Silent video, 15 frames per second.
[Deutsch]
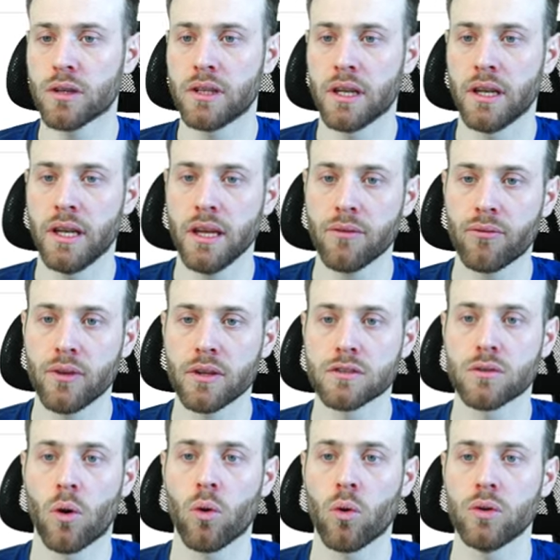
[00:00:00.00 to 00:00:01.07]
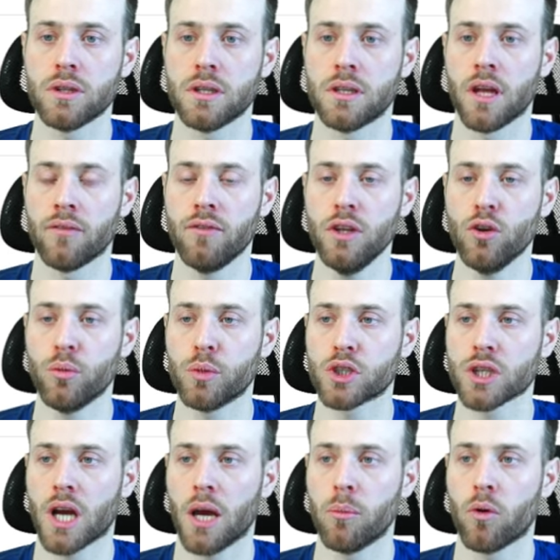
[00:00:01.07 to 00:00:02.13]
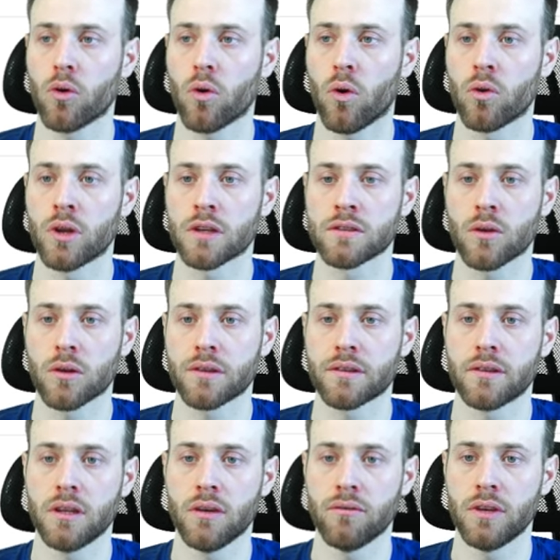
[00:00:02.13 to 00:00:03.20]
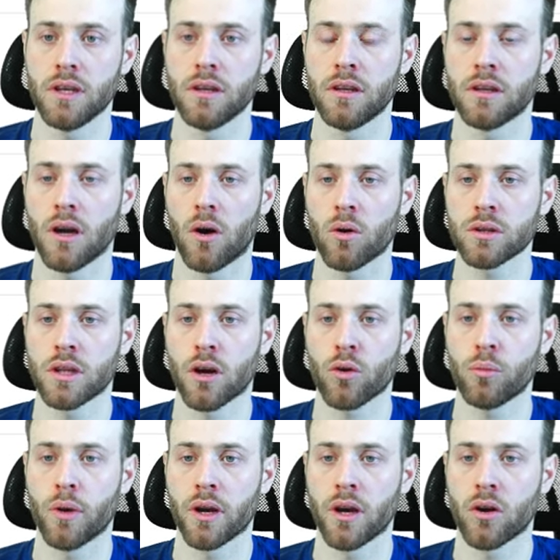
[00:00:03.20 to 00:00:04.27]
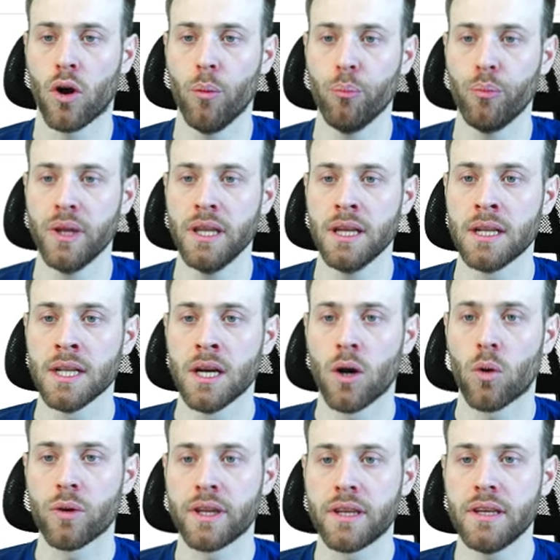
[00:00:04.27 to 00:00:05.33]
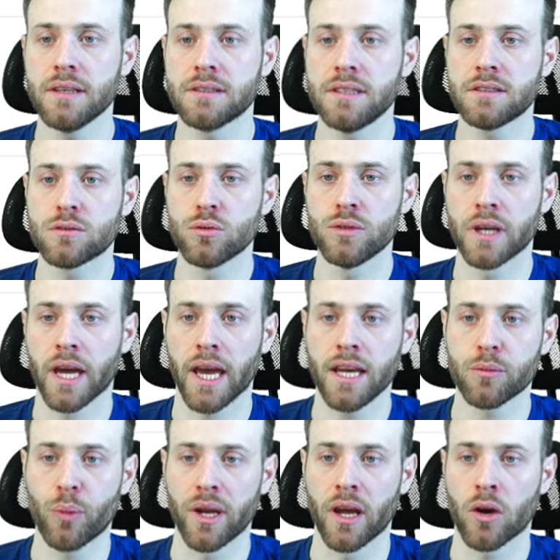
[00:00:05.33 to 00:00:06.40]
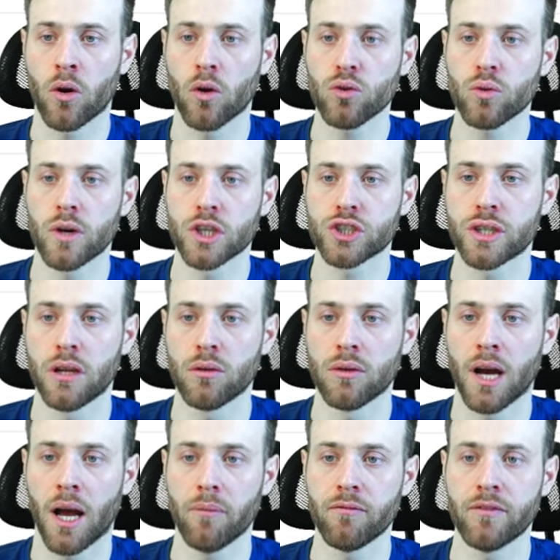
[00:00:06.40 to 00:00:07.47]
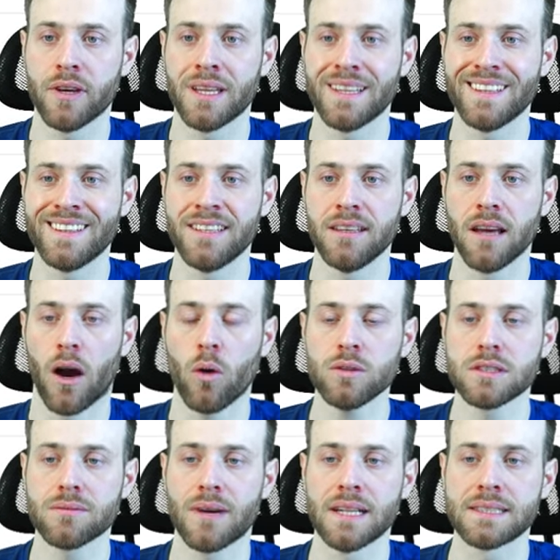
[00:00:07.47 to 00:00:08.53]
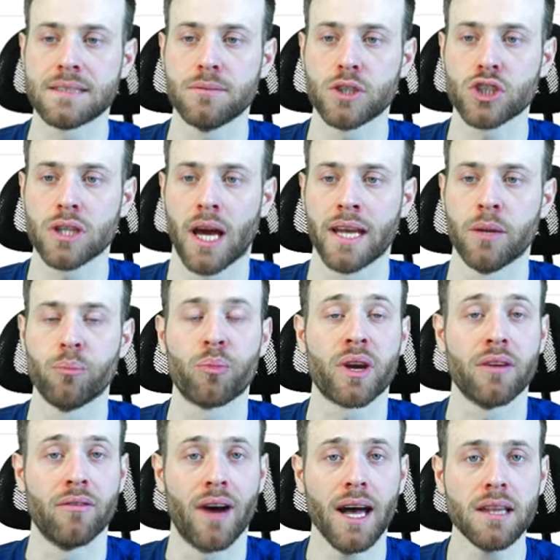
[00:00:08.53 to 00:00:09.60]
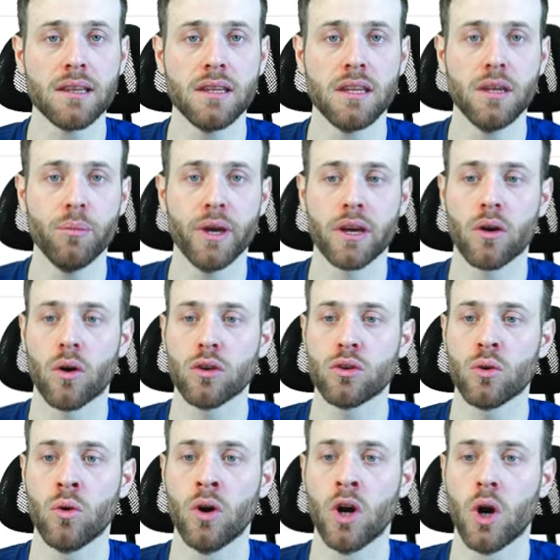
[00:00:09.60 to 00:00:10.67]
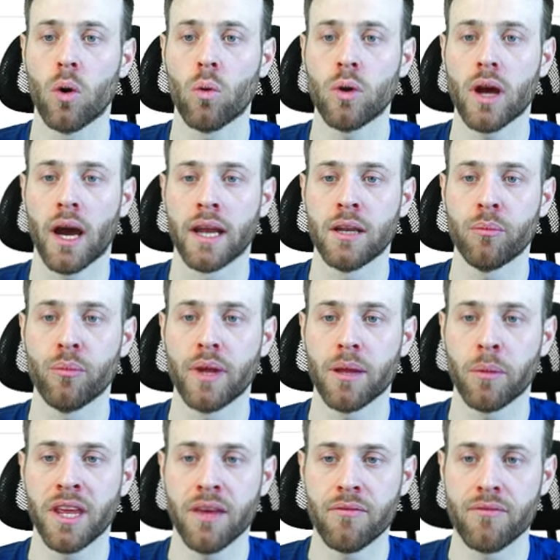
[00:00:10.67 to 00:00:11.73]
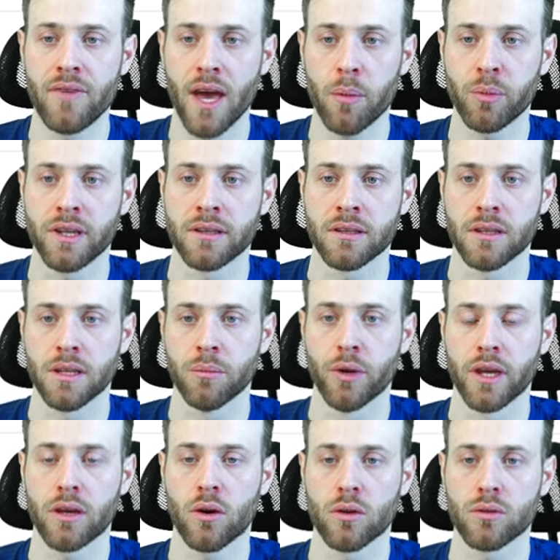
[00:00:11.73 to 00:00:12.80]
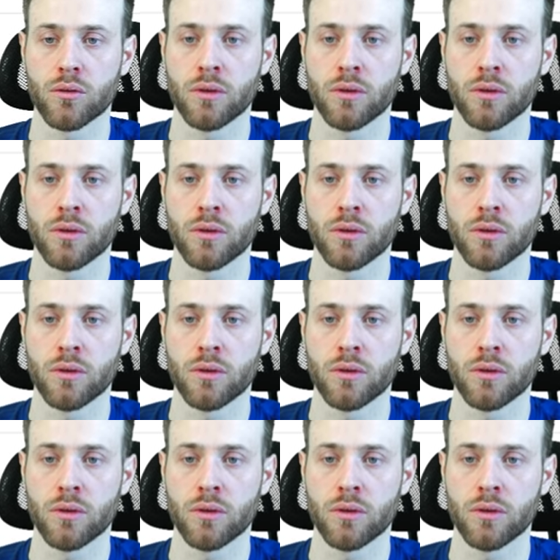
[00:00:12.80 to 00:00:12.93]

Link findest du auch unten in der Videobeschreibung oder sonst hier, wie ich auch darüber gekommen bin. Und hier siehst du direkt bei der Kontoerstellung haben wir die Auswahl zwischen einem privaten eBay-Konto oder einem gewerblichen eBay-Konto.